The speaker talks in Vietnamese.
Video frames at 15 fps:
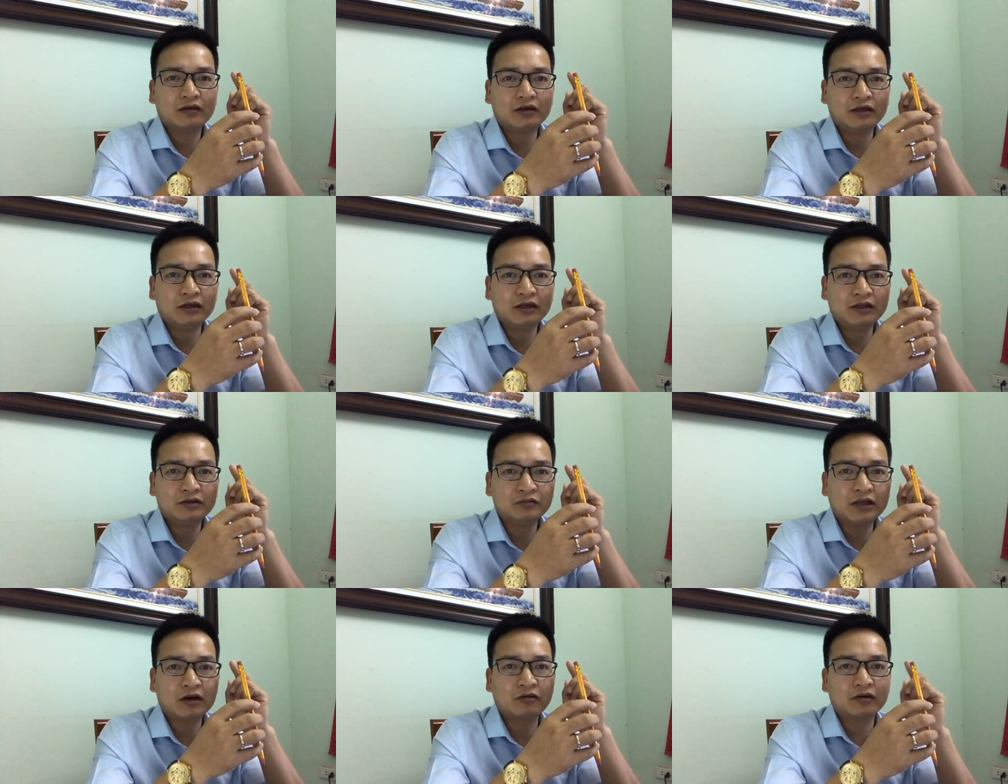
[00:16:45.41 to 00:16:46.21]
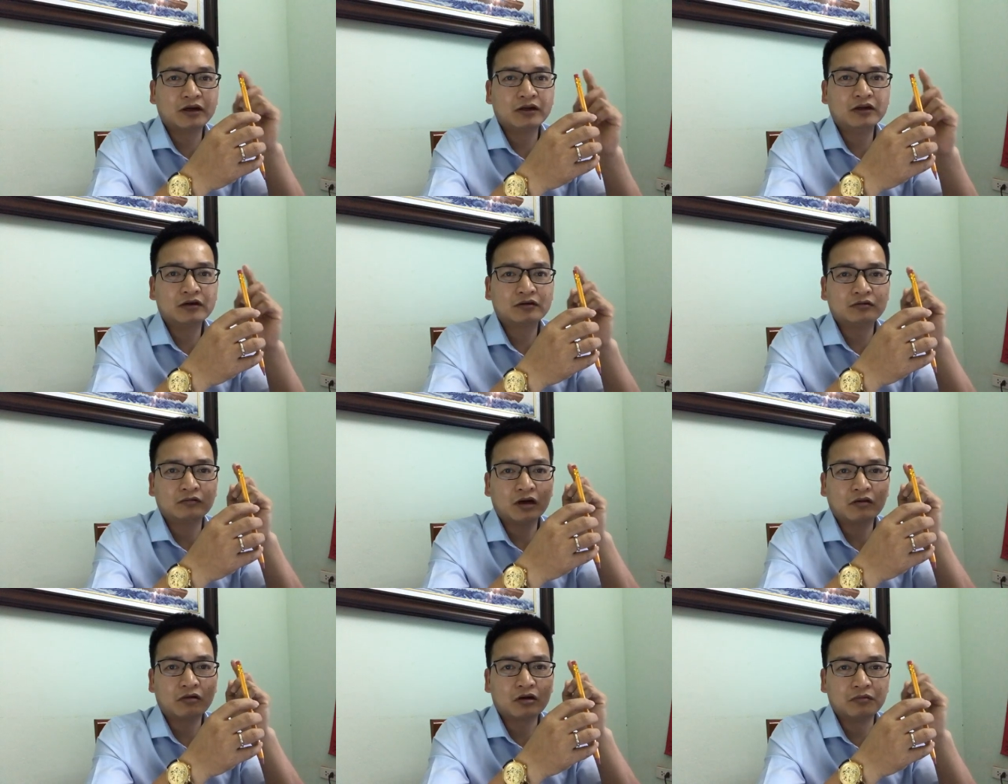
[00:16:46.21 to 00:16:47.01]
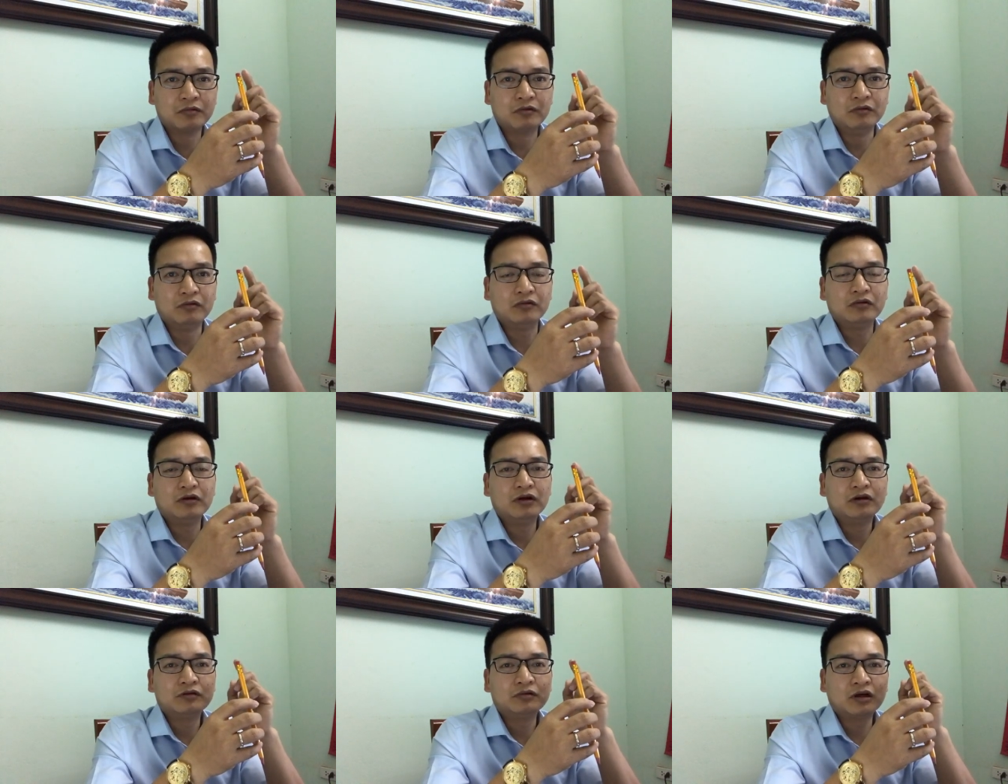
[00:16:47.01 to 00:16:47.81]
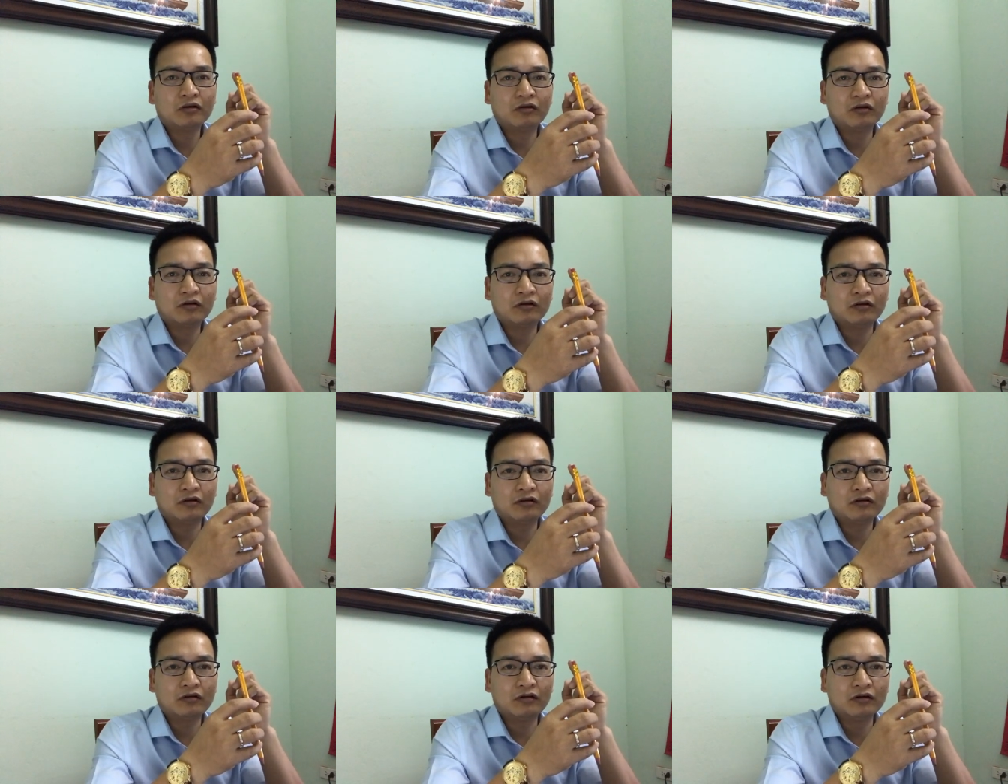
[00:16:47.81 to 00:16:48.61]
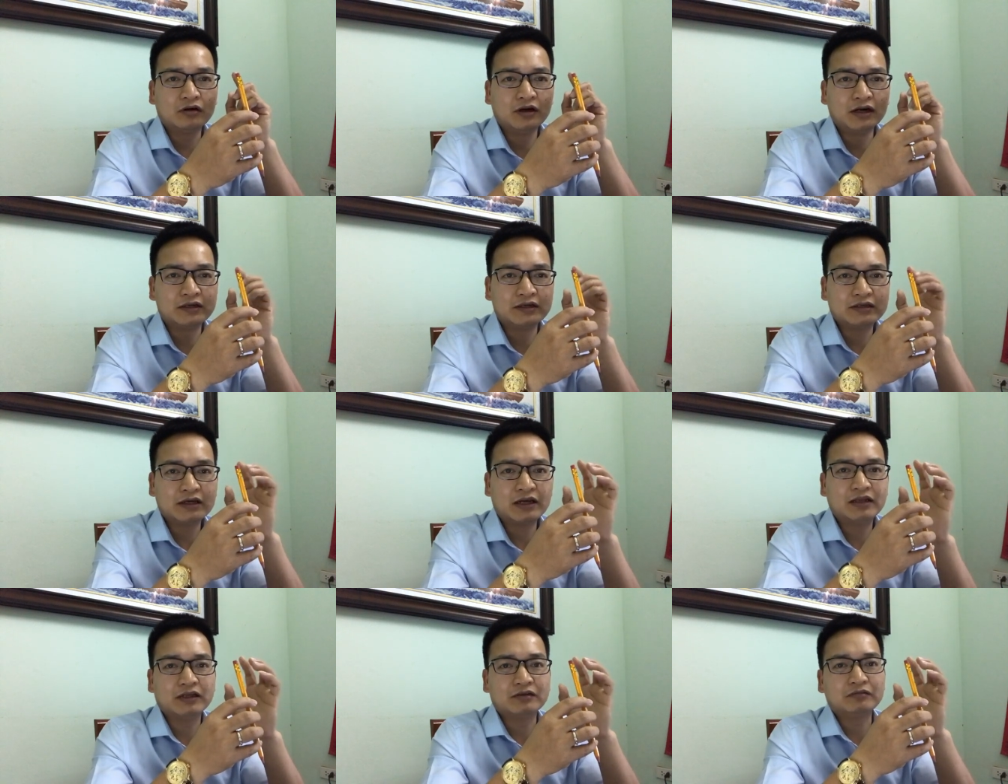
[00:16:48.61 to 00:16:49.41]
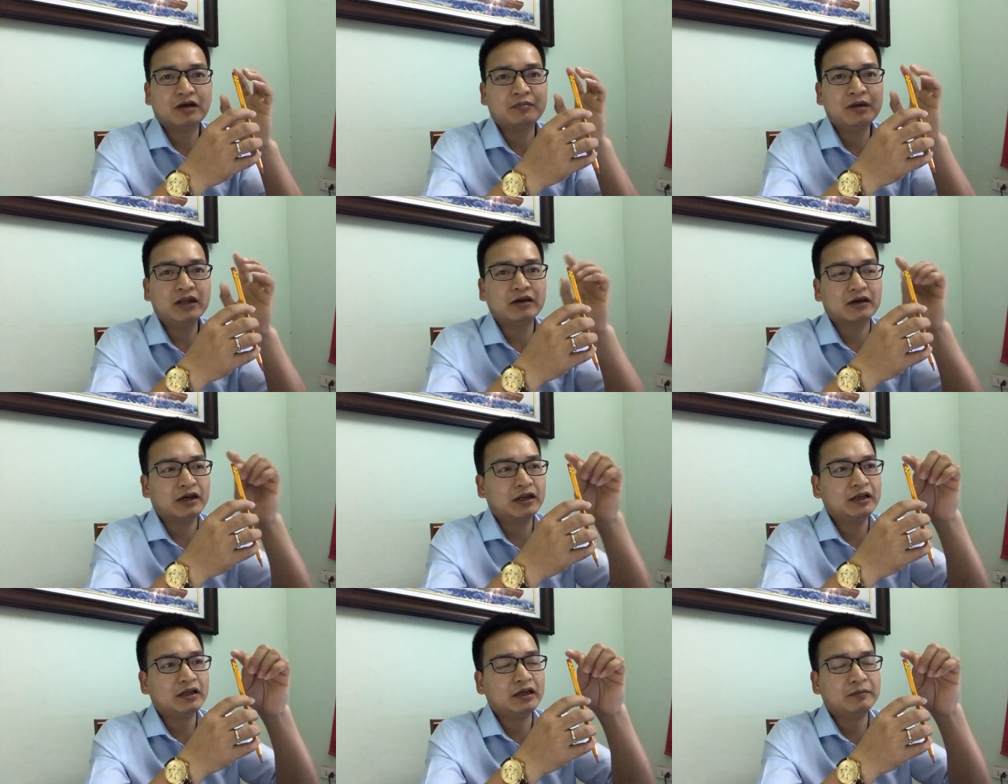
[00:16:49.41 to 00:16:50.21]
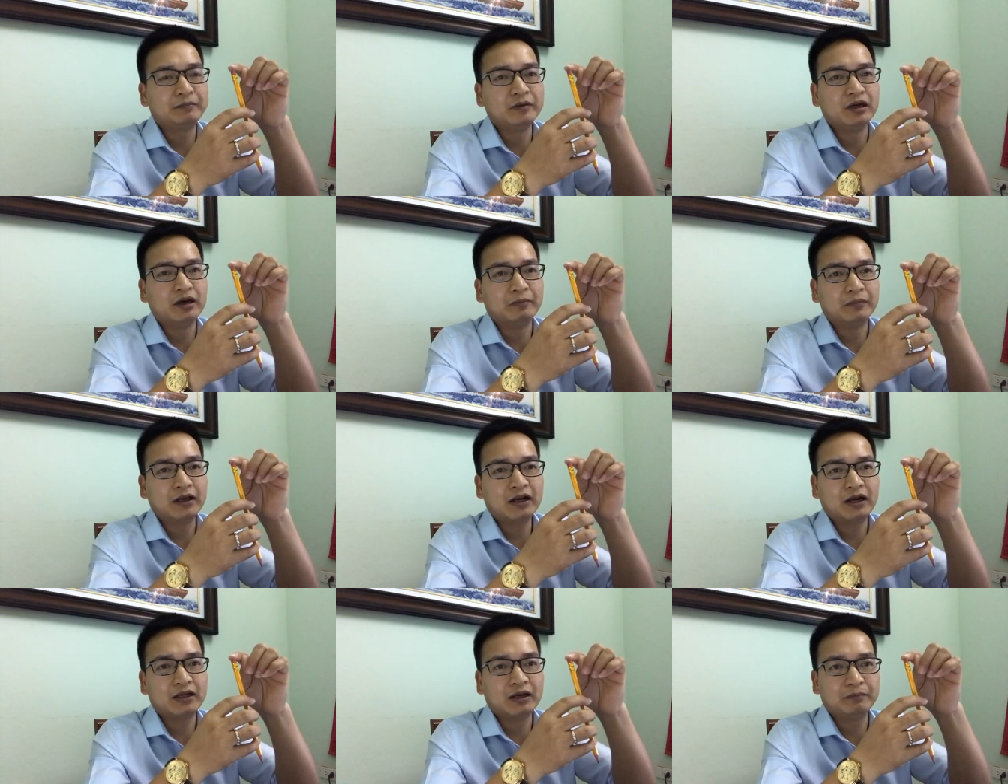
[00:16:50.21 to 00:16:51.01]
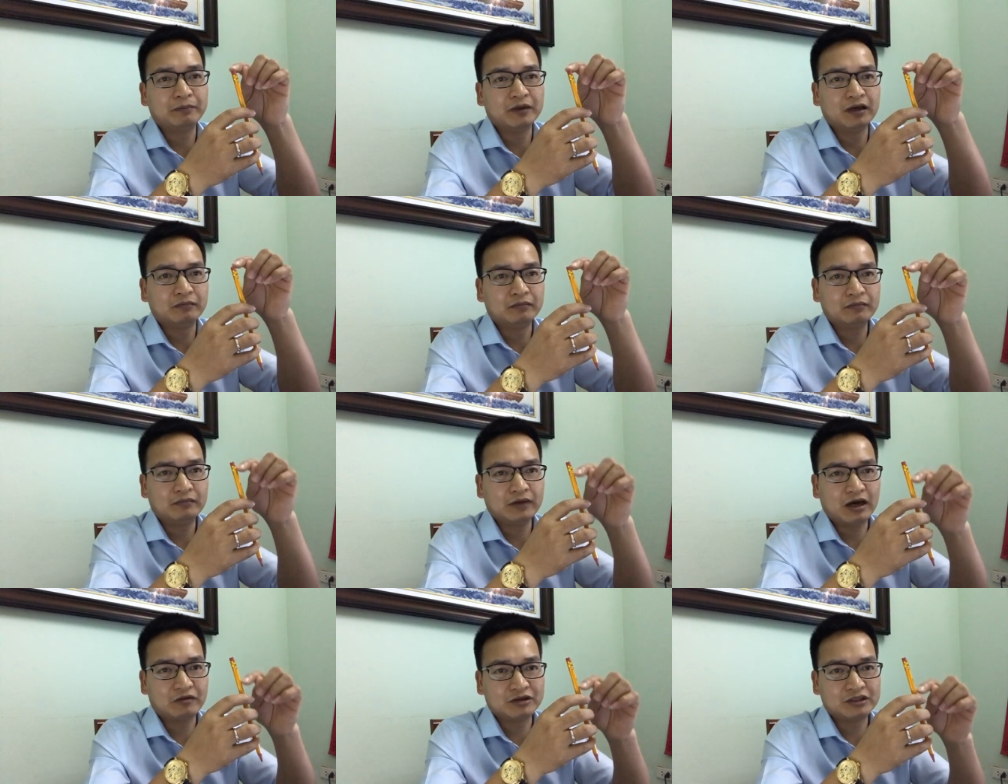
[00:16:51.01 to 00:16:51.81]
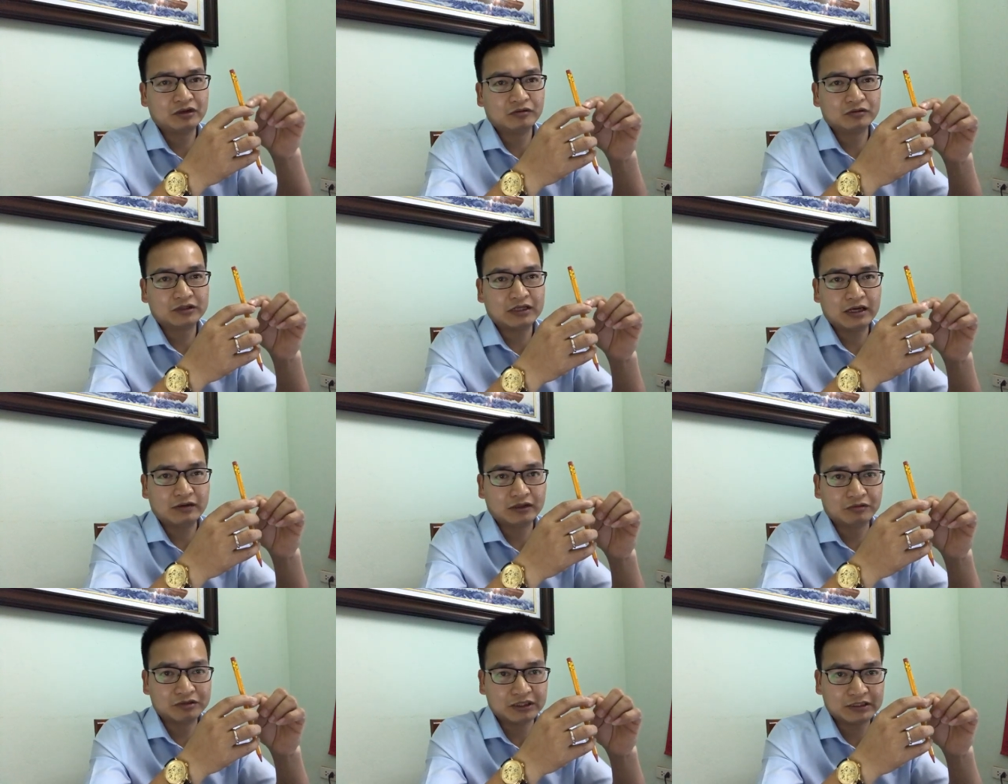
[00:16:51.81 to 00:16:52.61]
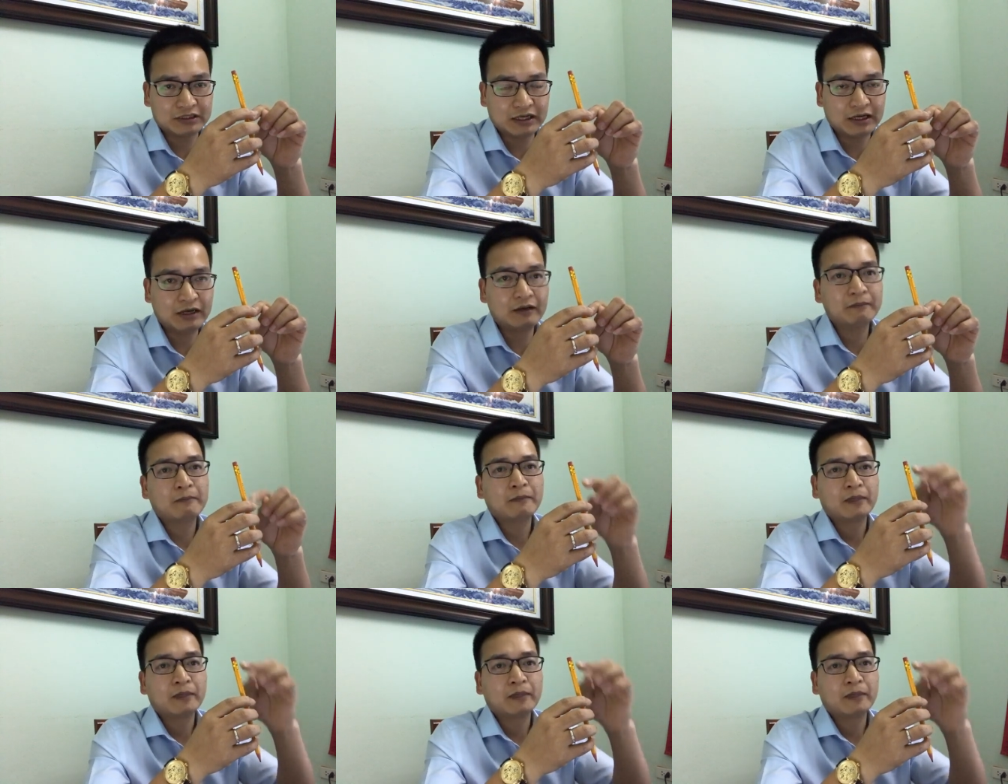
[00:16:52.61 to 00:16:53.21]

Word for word: khi chúng ta có kiến thức chúng ta có công cụ chúng ta có có có người dẫn dắt thì chúng ta biết là cái nhịp điểm đấy là nhịp điểm đảo chiều giảm điều chỉnh giá